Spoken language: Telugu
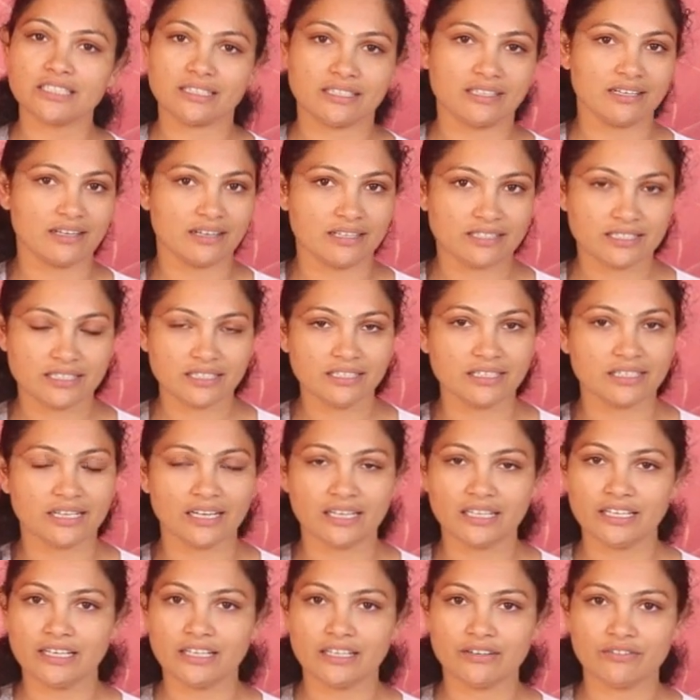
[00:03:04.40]
చక్రాసన్
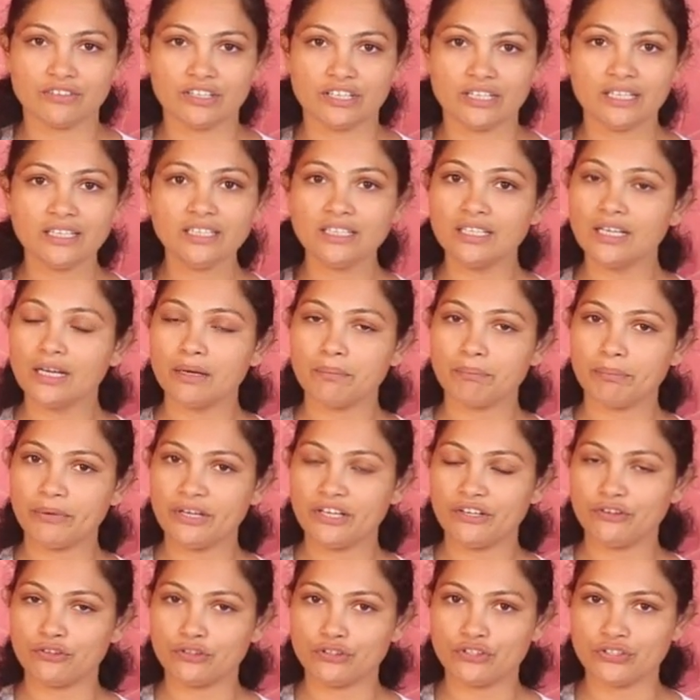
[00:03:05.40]
అనేటువంటి
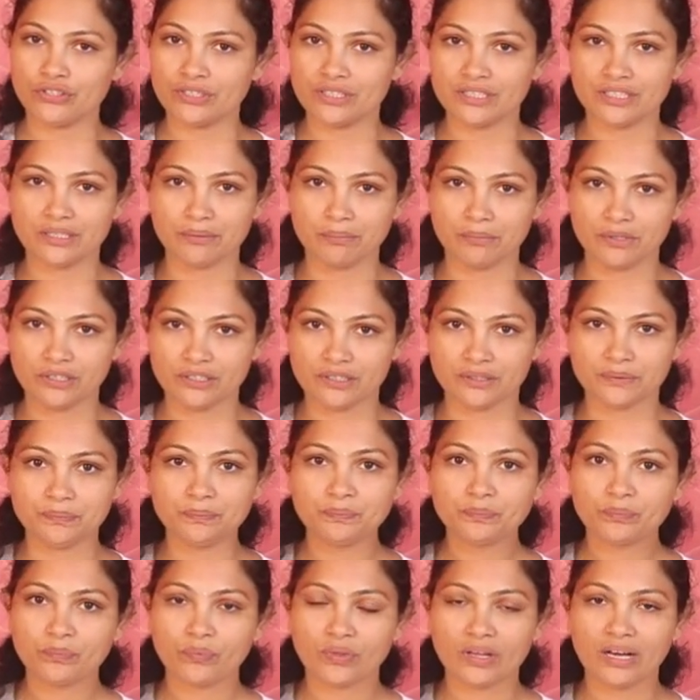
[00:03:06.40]
పేరు వచ్చిందనమాట
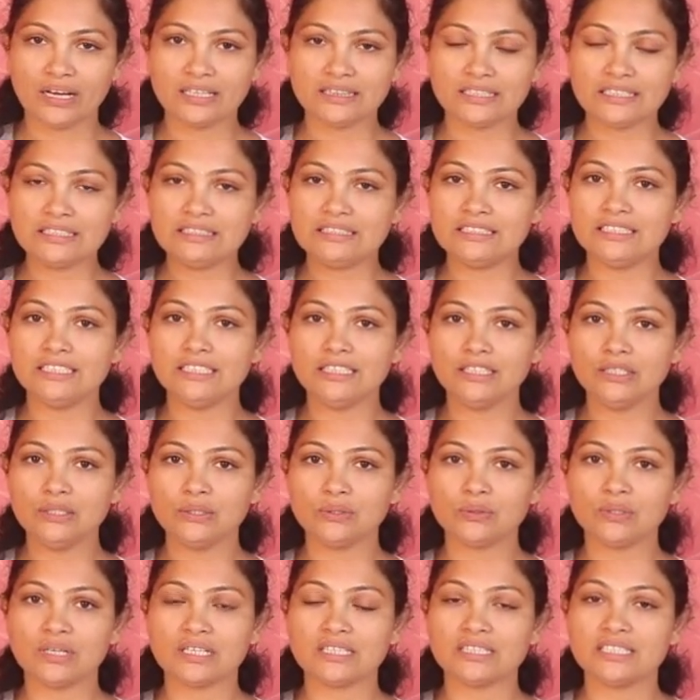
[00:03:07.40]
అయితే
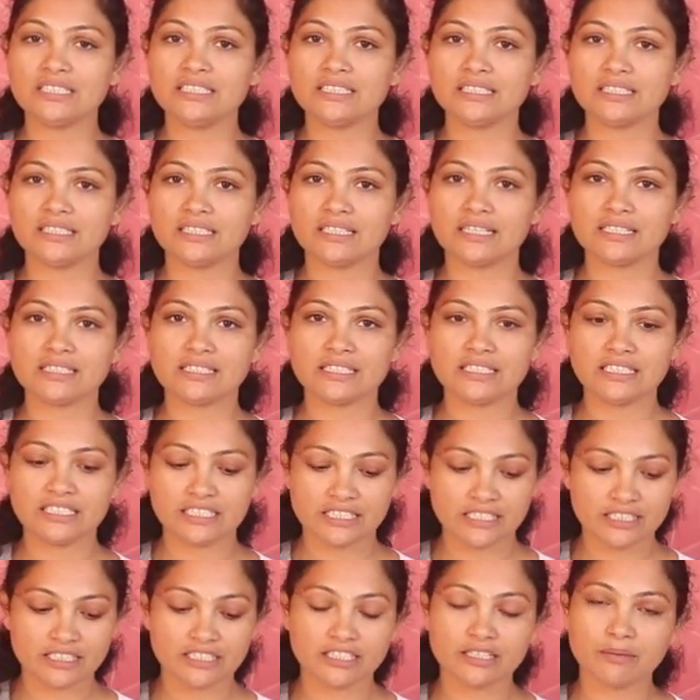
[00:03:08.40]
దీనిలో అర్ధ చక్రాసన్
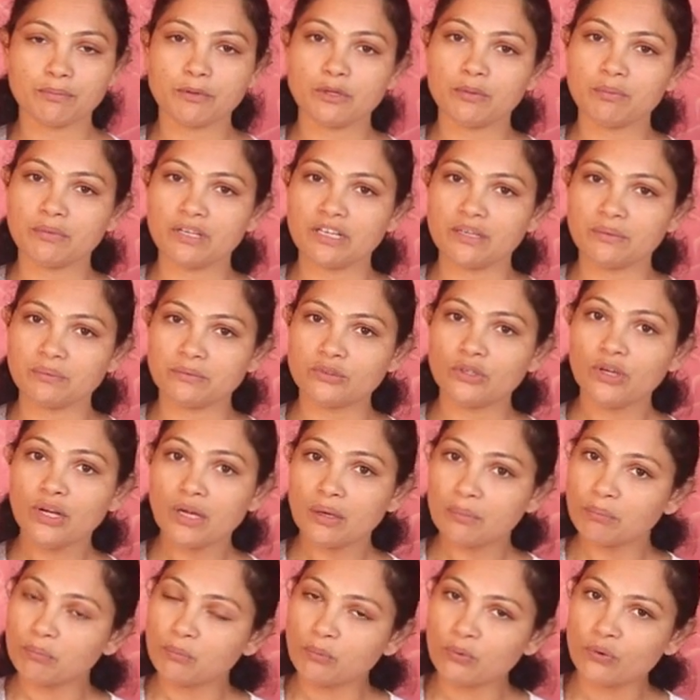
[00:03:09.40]
చేసేటప్పుడు మనం
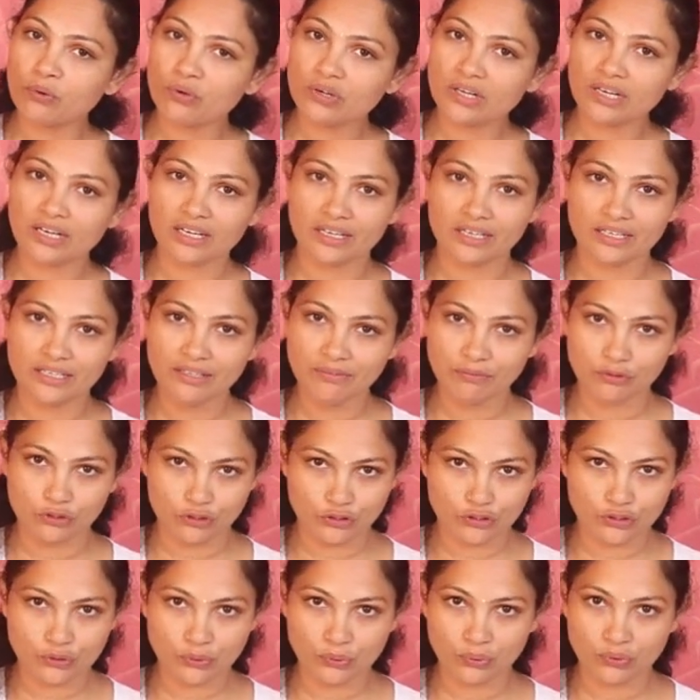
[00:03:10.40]
మోకాళ్ళని
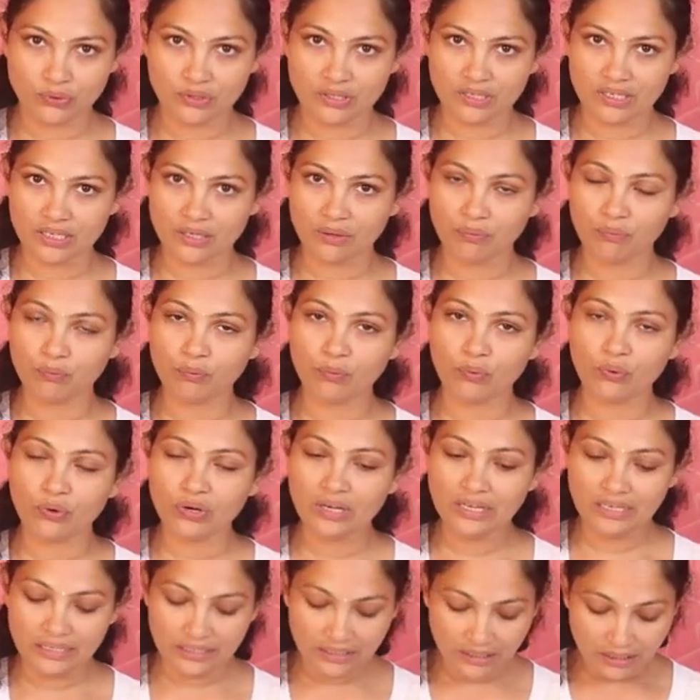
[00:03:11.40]
వంచుకోకుండా
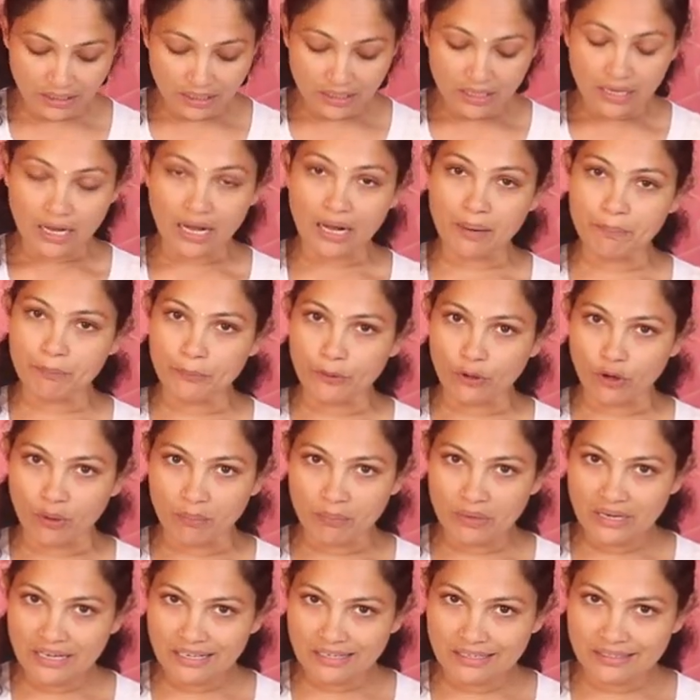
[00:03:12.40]
ఓన్లీ
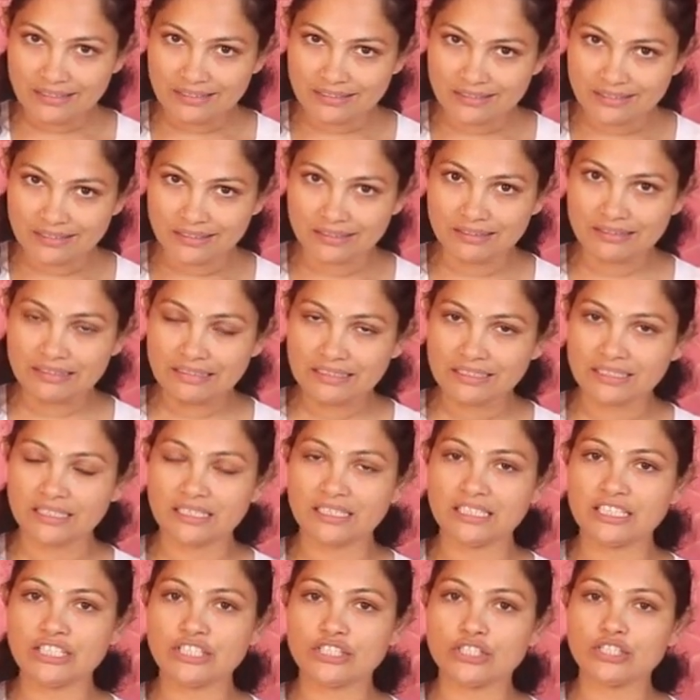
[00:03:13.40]
అబ్డామల్ రీజియన్
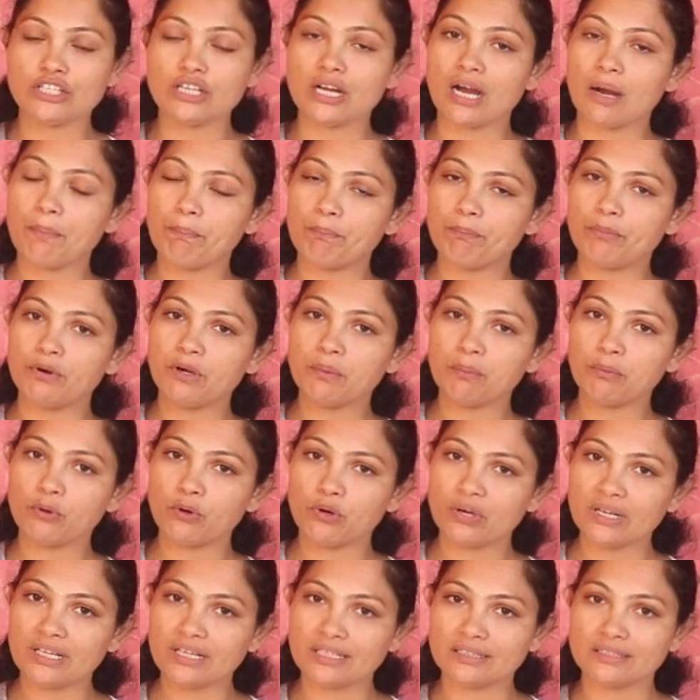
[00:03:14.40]
దగ్గర నుంచి అప్పర్
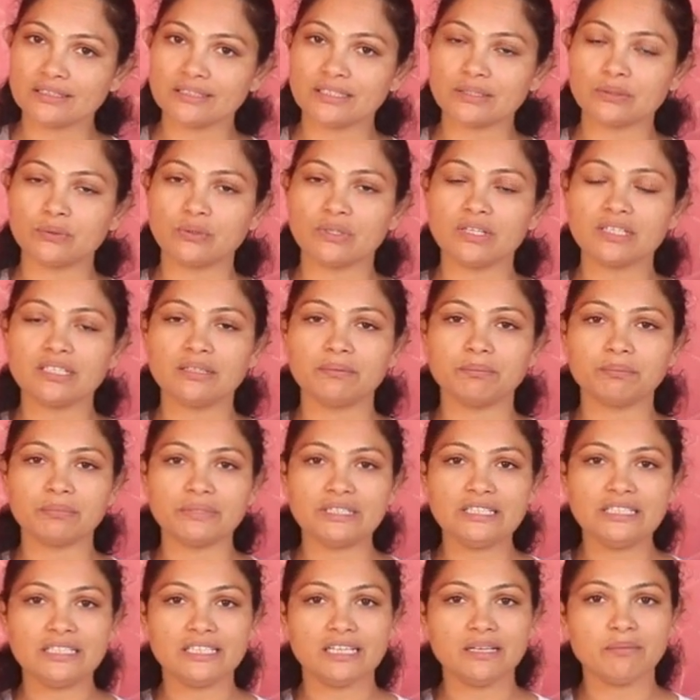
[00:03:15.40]
బాడీ అంతా కూడా
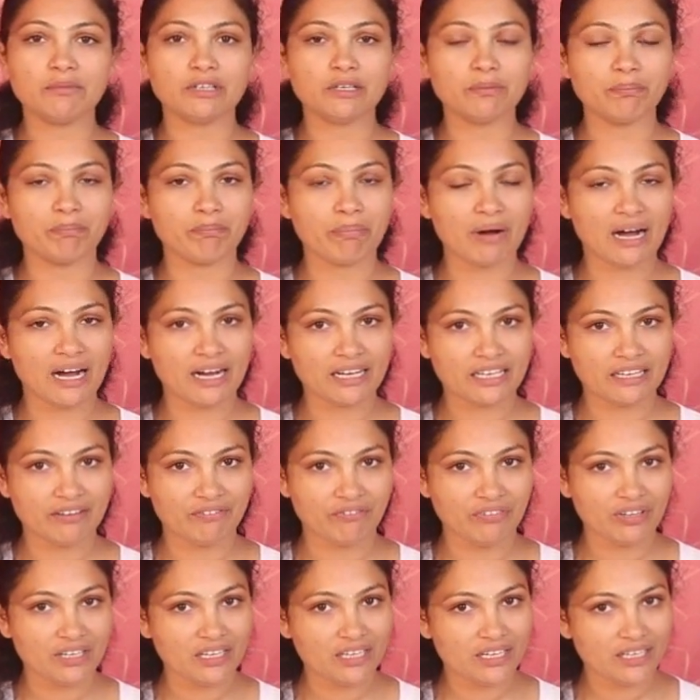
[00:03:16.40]
కంప్లీట్లీ మనం బ్యాక్కి
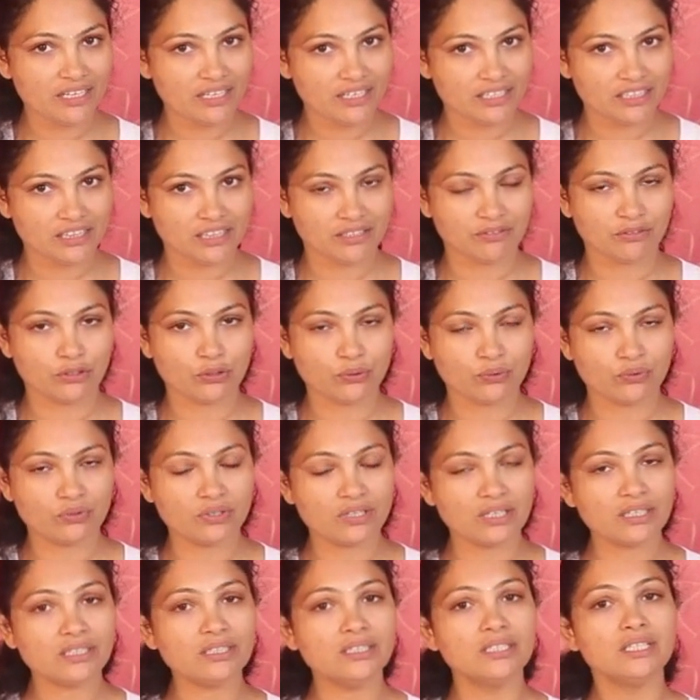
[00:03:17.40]
వీలైనంత
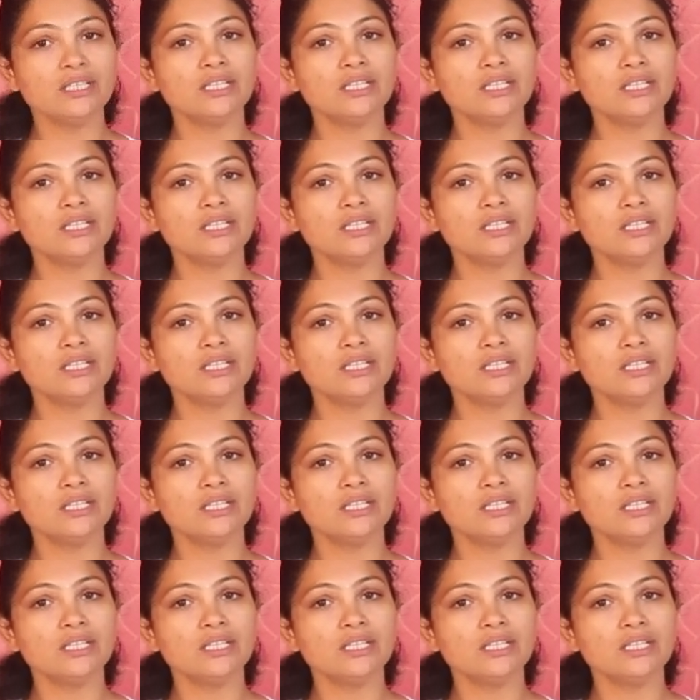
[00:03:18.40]
వరకుగా